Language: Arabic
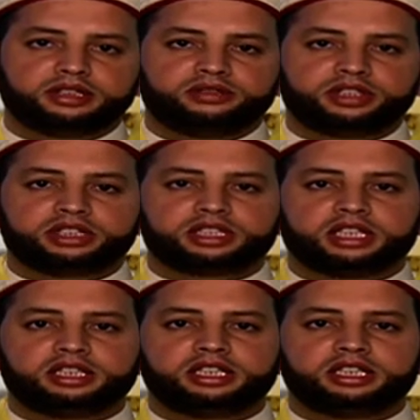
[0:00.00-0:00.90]
في
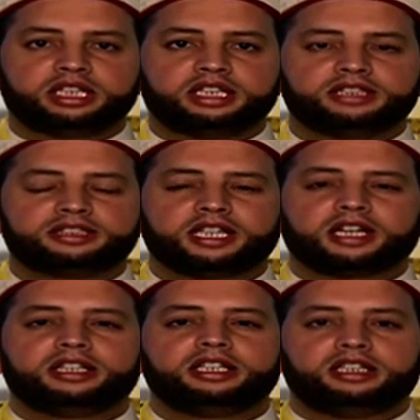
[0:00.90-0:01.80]
إشارة إلى
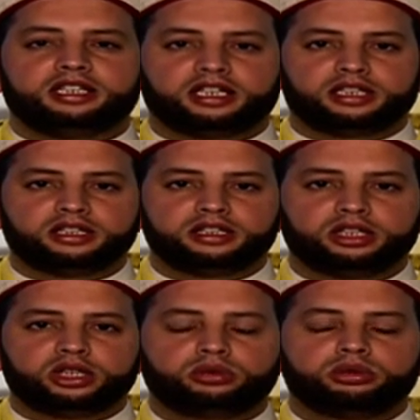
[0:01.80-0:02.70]
تقليلها
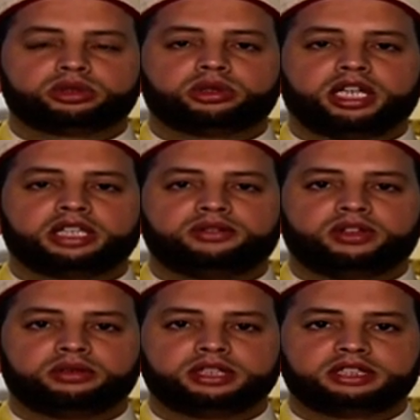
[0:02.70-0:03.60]
وسرعة
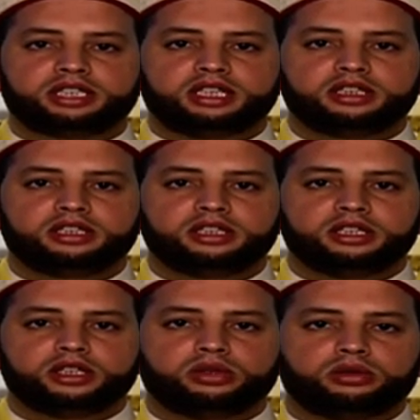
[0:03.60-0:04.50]
فواتها
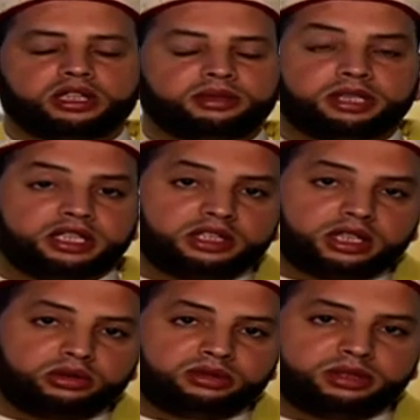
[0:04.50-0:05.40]
وهذا ماذا
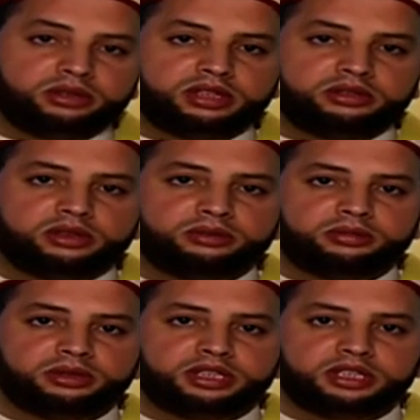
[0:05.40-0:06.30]
تأخذ منه أيها
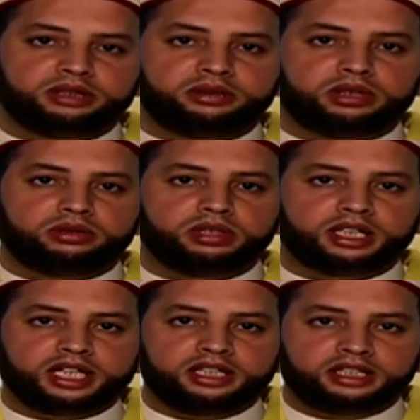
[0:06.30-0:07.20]
المؤمن عندما يقول لك
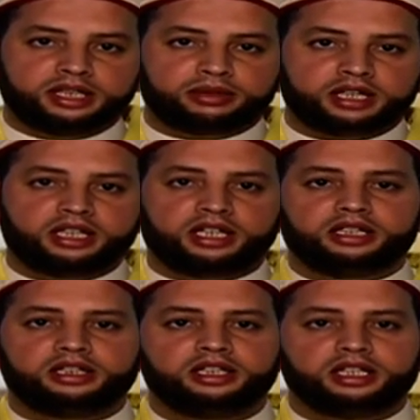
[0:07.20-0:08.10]
أيام قلائل
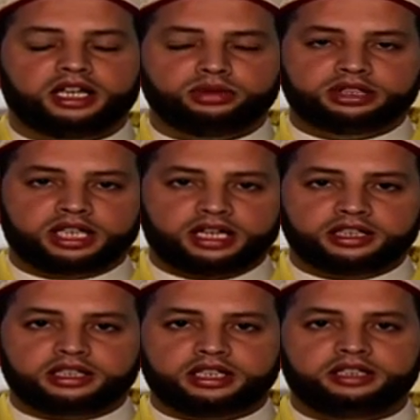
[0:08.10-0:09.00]
أو ساعات
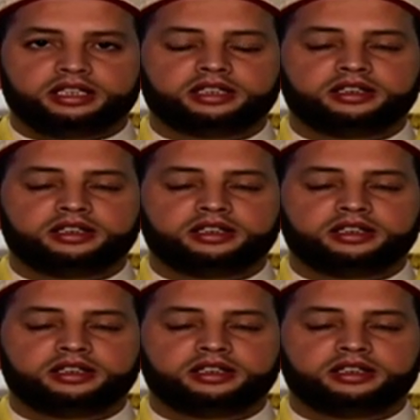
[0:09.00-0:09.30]
قليلة